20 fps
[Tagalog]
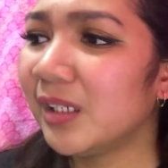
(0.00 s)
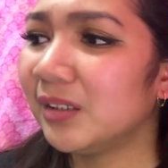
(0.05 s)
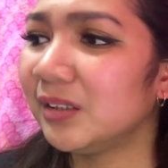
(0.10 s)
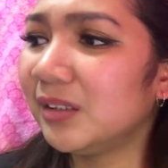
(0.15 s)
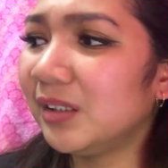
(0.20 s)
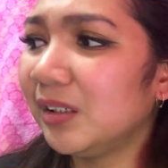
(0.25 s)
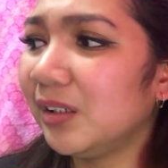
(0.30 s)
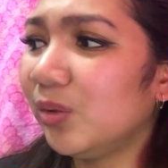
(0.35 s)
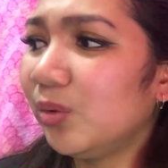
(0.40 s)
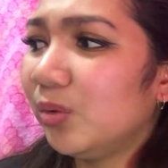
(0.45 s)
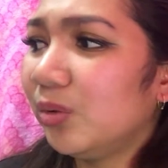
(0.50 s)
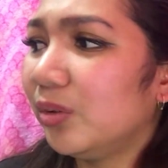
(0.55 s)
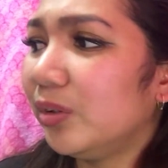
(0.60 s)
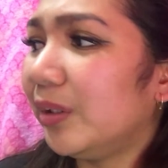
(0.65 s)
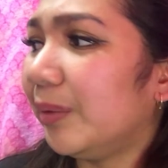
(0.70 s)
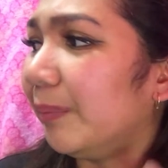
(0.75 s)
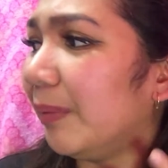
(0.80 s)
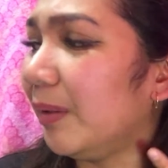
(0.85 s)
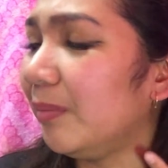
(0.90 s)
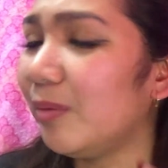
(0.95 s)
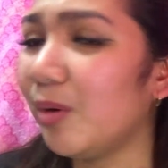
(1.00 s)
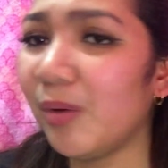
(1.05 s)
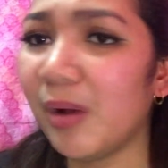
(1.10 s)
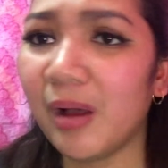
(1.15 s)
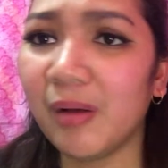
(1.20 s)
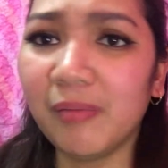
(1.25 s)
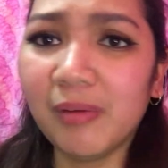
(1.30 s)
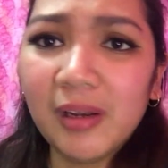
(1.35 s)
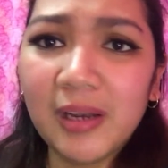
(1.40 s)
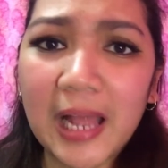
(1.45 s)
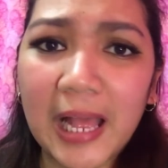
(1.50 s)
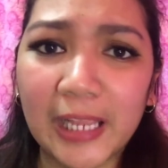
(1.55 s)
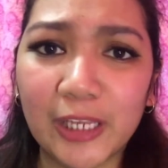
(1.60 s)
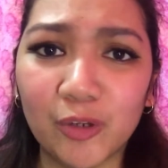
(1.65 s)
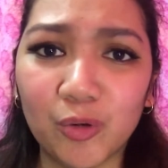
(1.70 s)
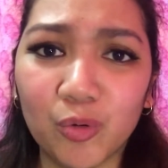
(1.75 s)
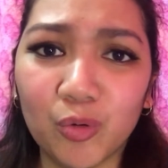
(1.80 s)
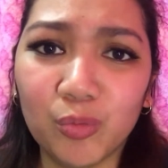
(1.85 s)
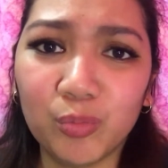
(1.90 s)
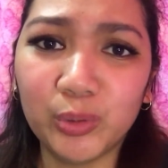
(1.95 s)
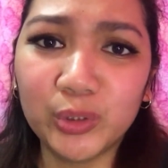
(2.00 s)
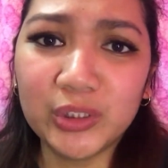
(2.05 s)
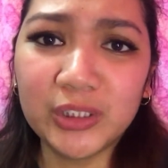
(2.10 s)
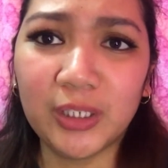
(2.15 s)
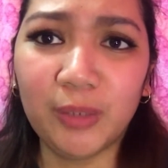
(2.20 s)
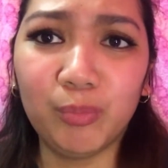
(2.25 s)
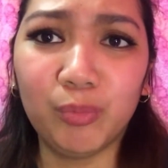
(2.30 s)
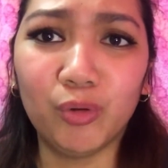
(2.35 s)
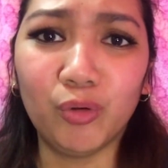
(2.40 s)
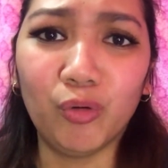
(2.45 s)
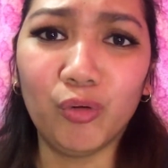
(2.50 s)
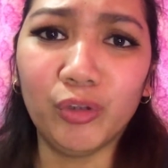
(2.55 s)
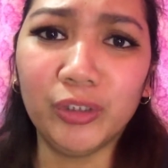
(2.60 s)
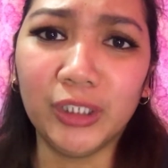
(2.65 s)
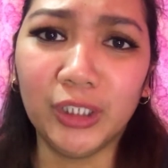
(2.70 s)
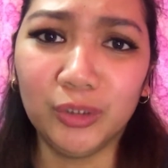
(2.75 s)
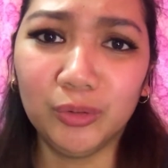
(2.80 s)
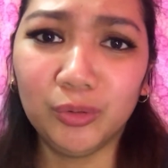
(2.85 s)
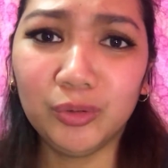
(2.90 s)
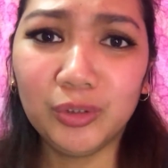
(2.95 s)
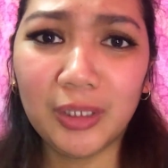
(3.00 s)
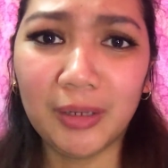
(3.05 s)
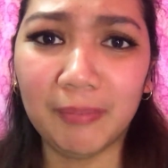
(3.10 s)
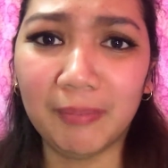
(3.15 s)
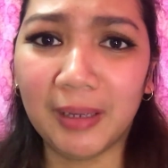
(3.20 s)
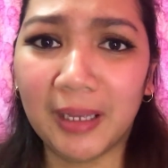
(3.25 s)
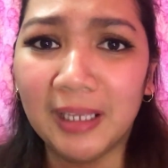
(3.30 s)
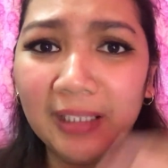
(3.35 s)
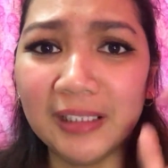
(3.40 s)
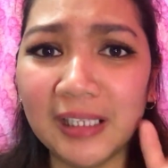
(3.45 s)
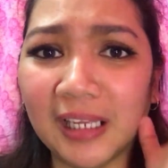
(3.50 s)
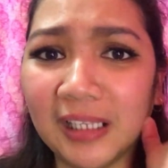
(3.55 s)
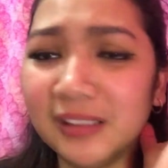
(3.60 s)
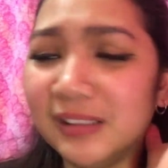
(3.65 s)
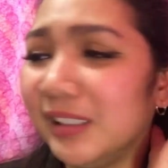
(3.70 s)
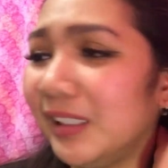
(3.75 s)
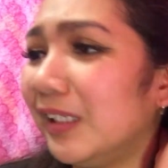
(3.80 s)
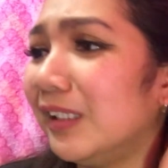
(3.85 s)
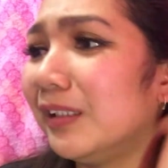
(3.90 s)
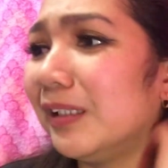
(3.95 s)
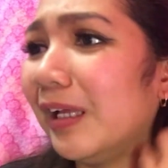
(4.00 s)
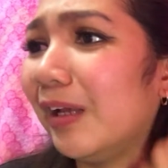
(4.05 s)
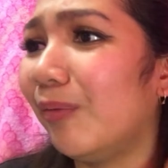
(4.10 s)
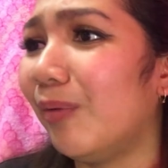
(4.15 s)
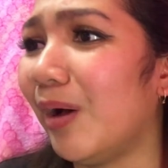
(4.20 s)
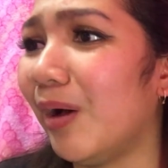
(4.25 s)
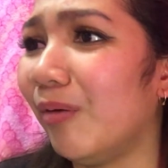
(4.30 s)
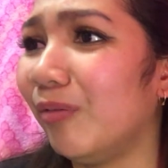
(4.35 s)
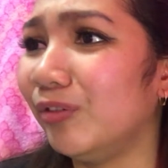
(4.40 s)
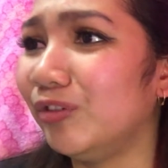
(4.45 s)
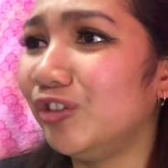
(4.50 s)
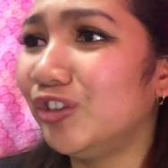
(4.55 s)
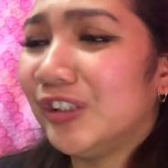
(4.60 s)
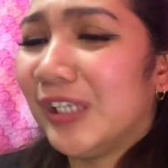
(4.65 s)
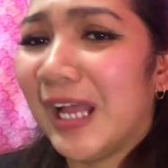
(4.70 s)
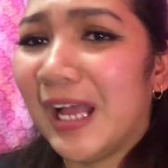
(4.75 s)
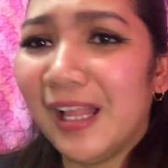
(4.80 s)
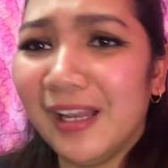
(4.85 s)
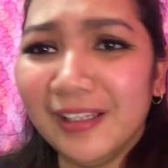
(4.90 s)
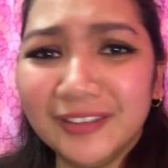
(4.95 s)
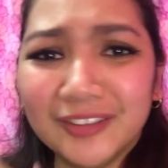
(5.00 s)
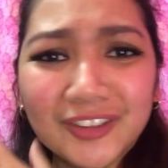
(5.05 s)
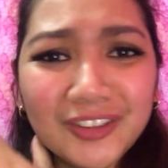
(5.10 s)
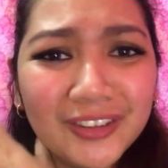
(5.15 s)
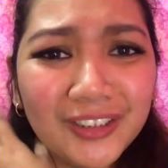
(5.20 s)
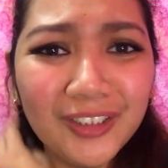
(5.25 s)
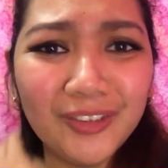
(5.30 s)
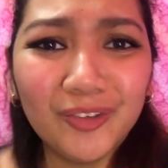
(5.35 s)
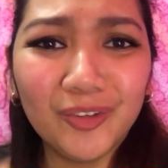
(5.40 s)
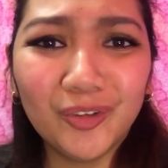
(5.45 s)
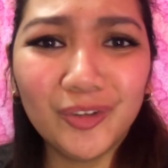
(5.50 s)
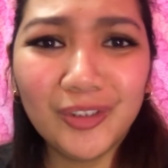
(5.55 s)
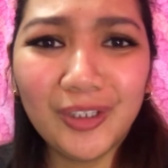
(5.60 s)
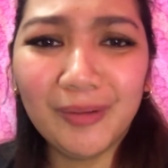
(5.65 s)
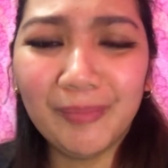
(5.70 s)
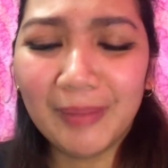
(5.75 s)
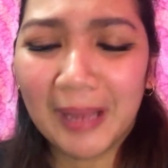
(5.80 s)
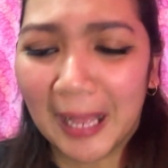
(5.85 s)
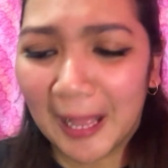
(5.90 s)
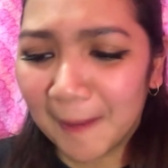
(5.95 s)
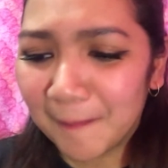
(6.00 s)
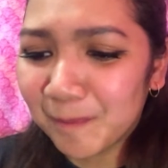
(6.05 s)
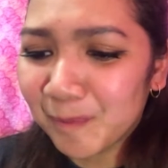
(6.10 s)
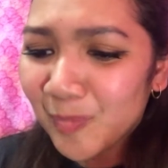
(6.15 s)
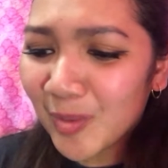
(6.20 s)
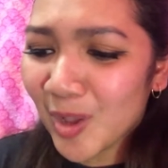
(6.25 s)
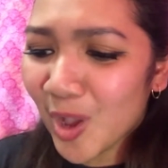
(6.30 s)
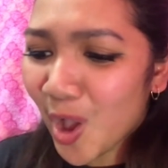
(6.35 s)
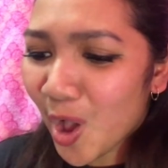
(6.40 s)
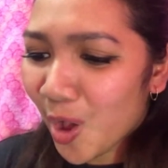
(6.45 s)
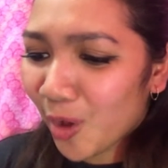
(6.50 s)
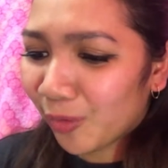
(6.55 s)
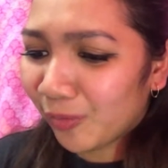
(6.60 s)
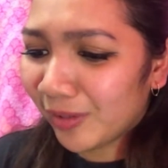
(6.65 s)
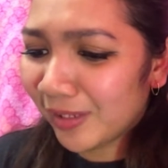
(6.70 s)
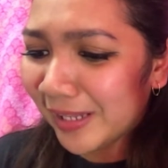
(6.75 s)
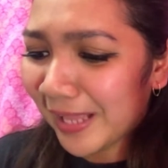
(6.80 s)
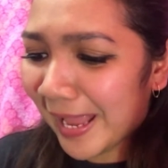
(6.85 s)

siguro naman mawawala yung ubot sipon ko nito, 'di ba Dahil sa ginawa kong challenge na to, 'di ba Well,